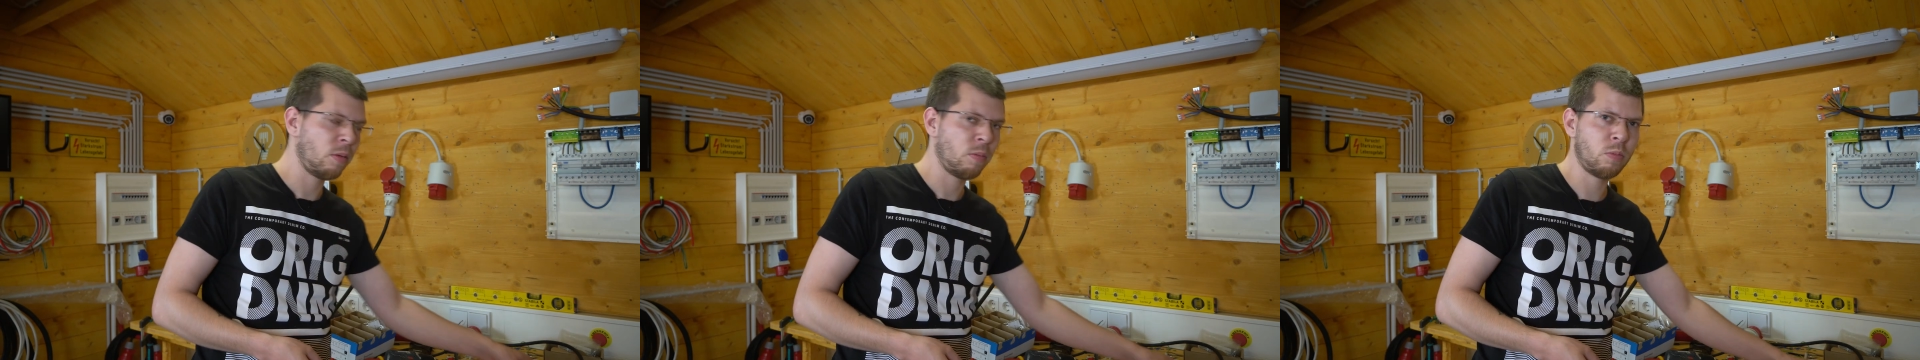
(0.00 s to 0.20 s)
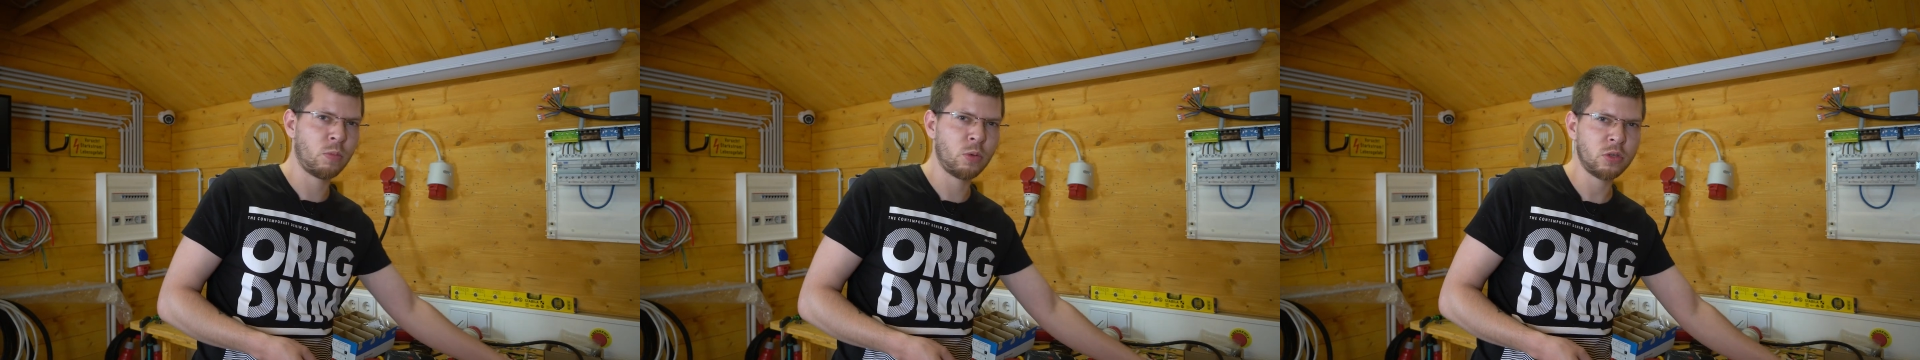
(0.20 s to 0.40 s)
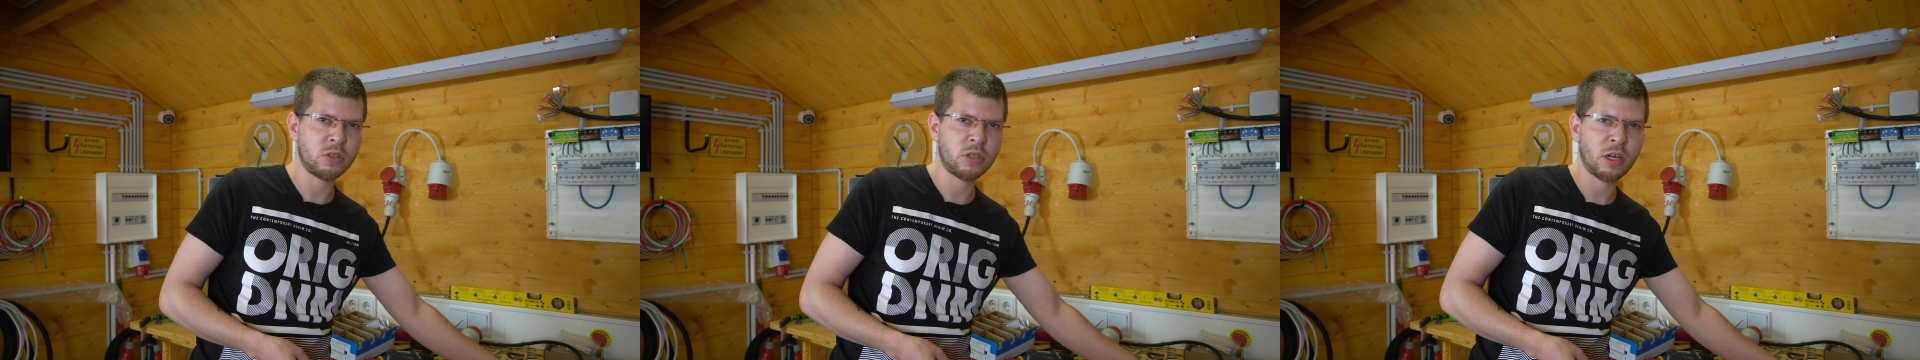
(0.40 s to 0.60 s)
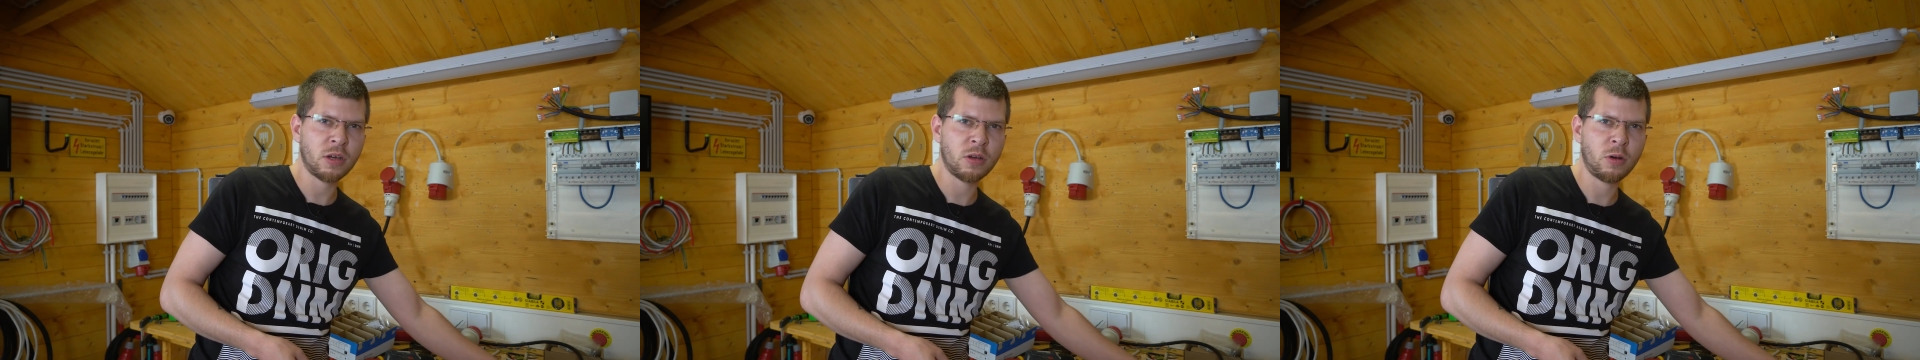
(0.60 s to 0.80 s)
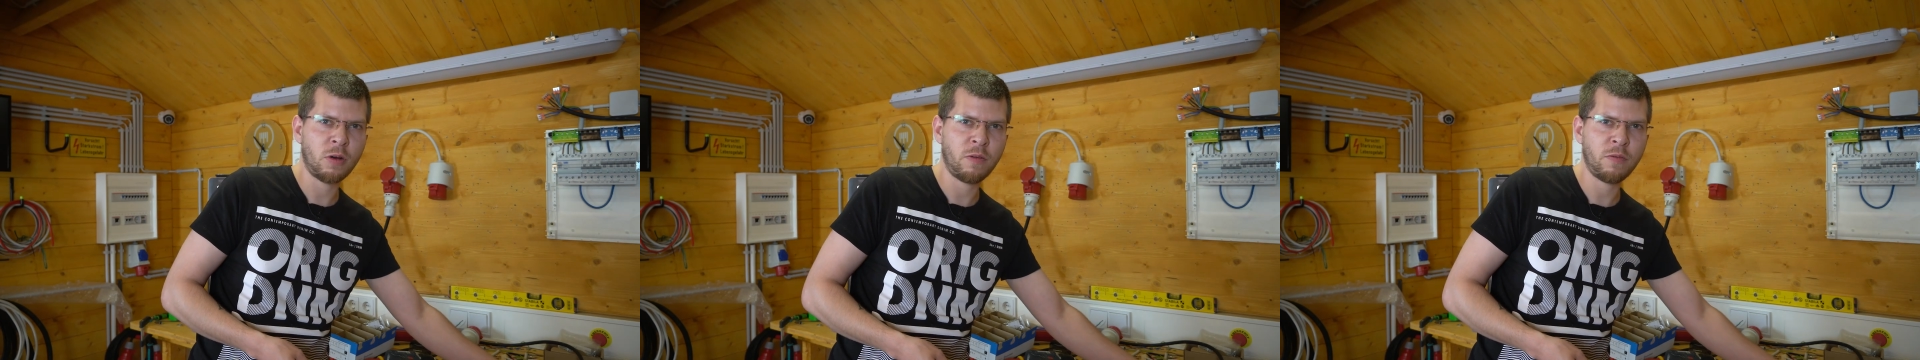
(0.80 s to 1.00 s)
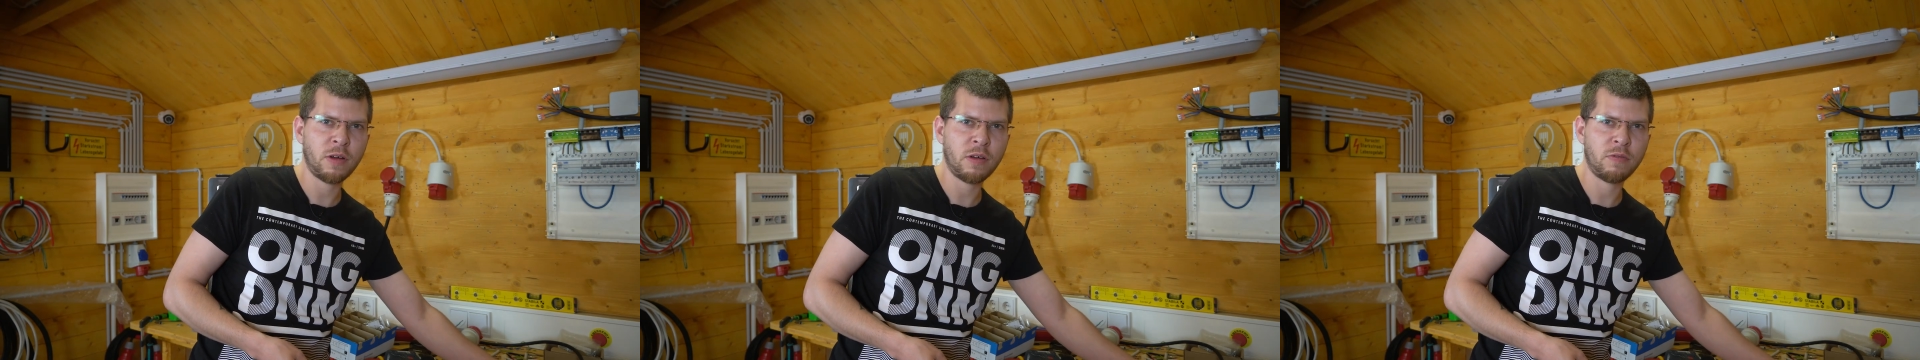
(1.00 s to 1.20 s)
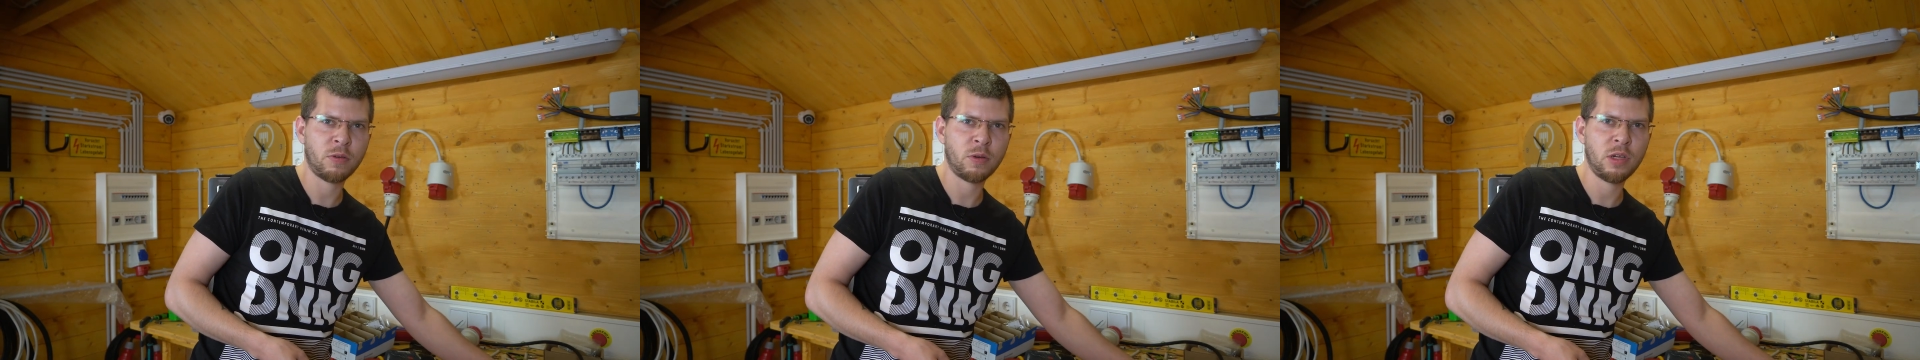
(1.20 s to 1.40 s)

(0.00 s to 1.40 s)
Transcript: Musterkoffer von